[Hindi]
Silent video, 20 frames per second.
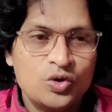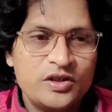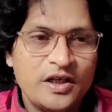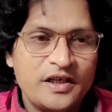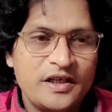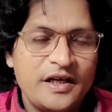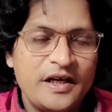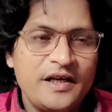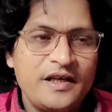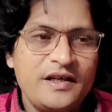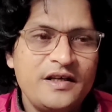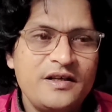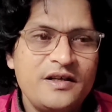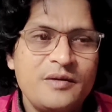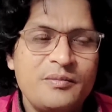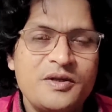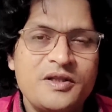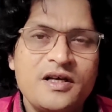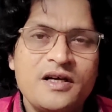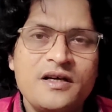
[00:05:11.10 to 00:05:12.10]
होता क्या है कि
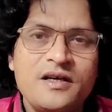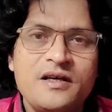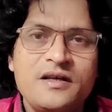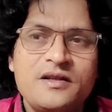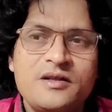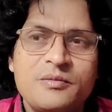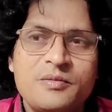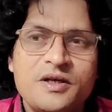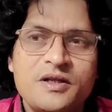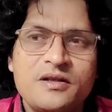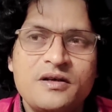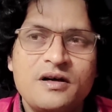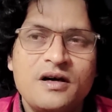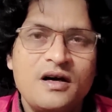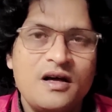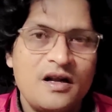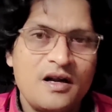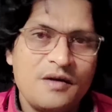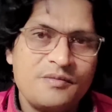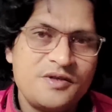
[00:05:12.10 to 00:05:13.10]
इनके पिता की तबीयत
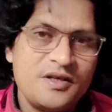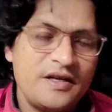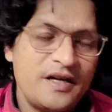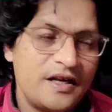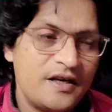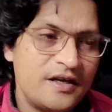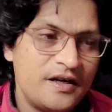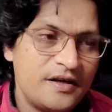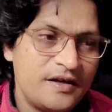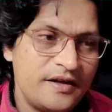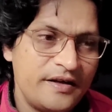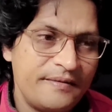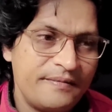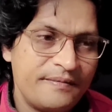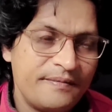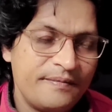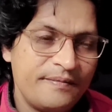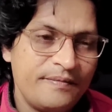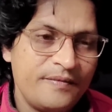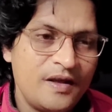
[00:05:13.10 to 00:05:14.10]
ख़राब सी रहने लगी
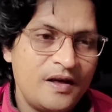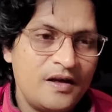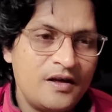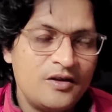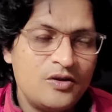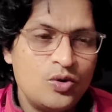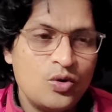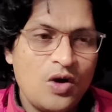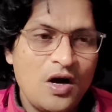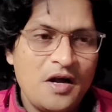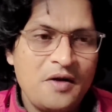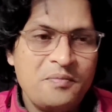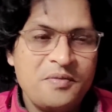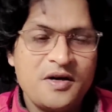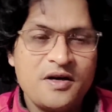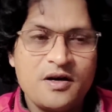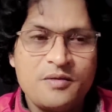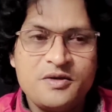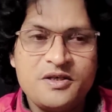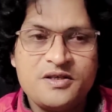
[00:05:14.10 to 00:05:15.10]
दुकान
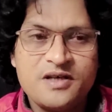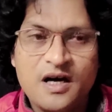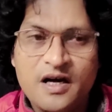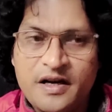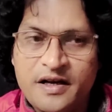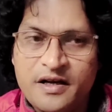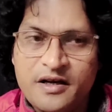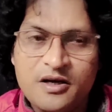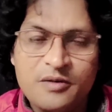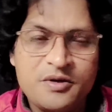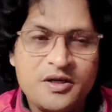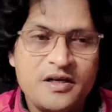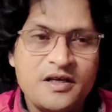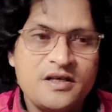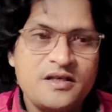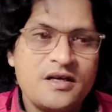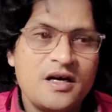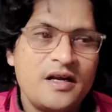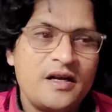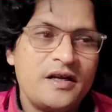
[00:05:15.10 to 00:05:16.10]
पर कभी जा रहे हैं कभी
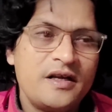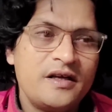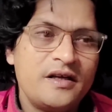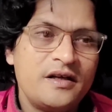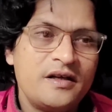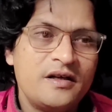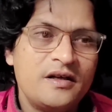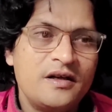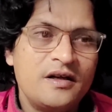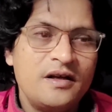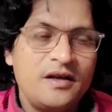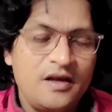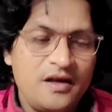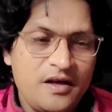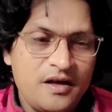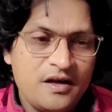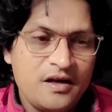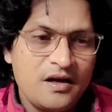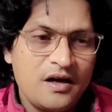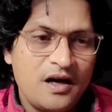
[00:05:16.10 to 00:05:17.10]
नहीं जा रहे हैं
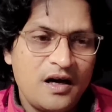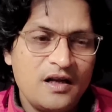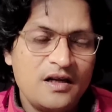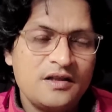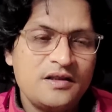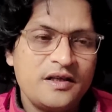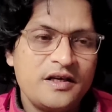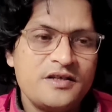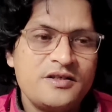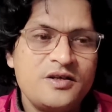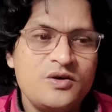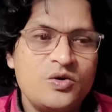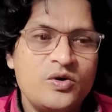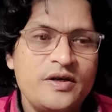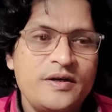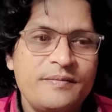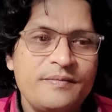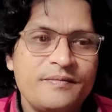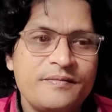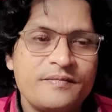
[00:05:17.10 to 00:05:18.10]
एक हालत ऐसी
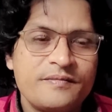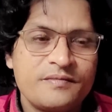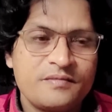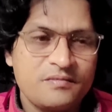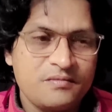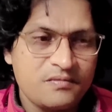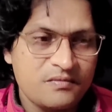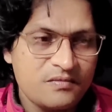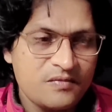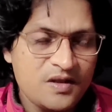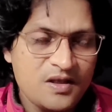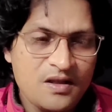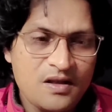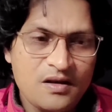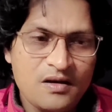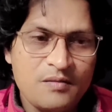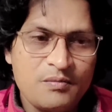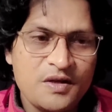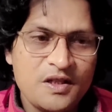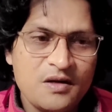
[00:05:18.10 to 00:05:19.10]
हुई
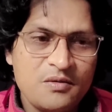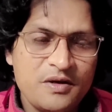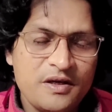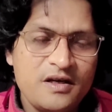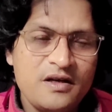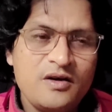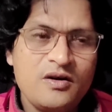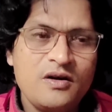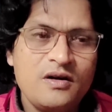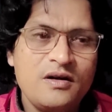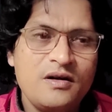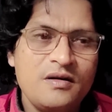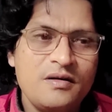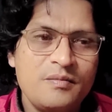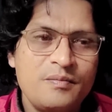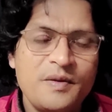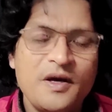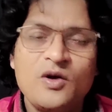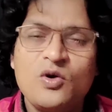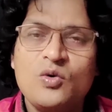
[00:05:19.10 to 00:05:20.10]
मतलब इनके
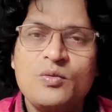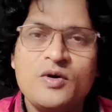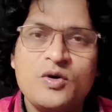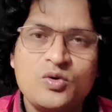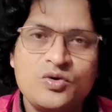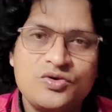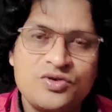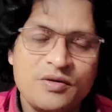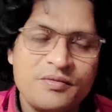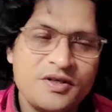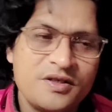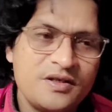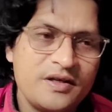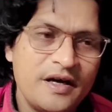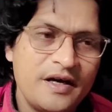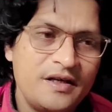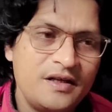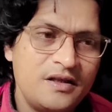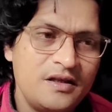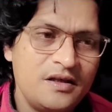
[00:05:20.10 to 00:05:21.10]
पैरों में कुछ
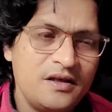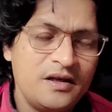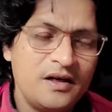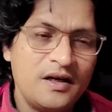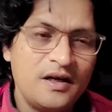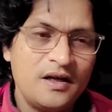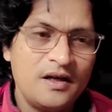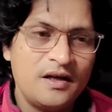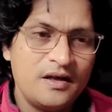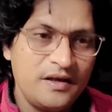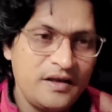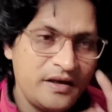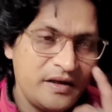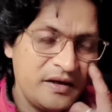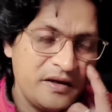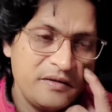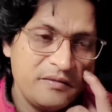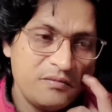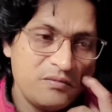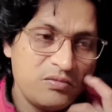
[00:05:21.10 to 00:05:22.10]
समस्या आई थी
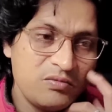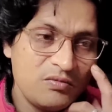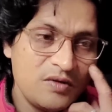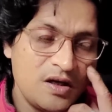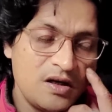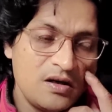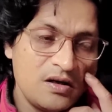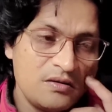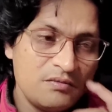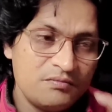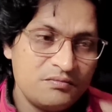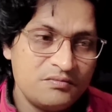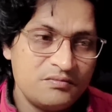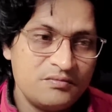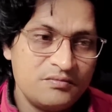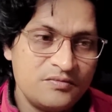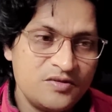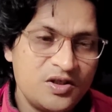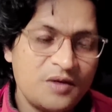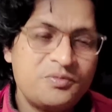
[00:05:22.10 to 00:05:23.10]
ये आ,
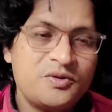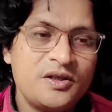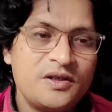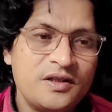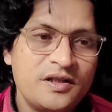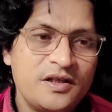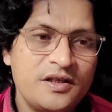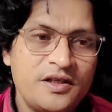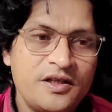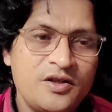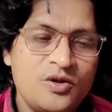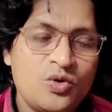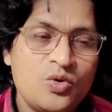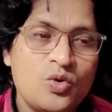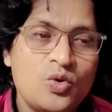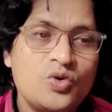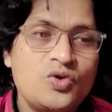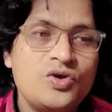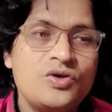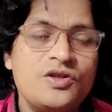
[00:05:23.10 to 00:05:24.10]
जब चलते थे तो
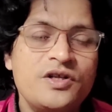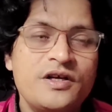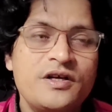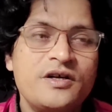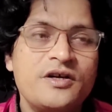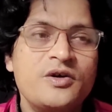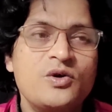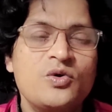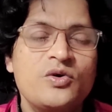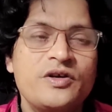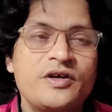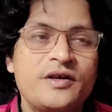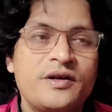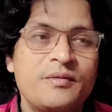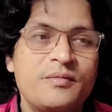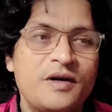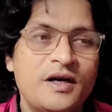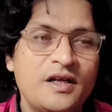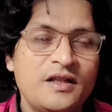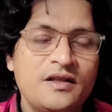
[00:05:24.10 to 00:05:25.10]
कुछ देर खड़े होने
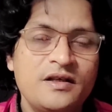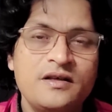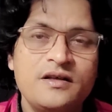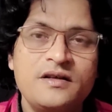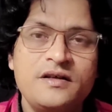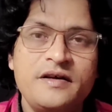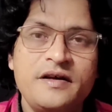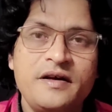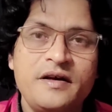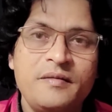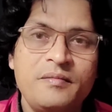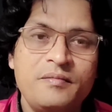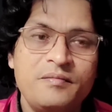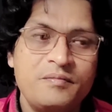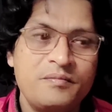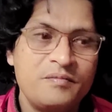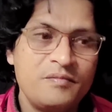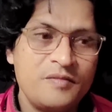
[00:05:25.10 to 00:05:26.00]
के बाद ये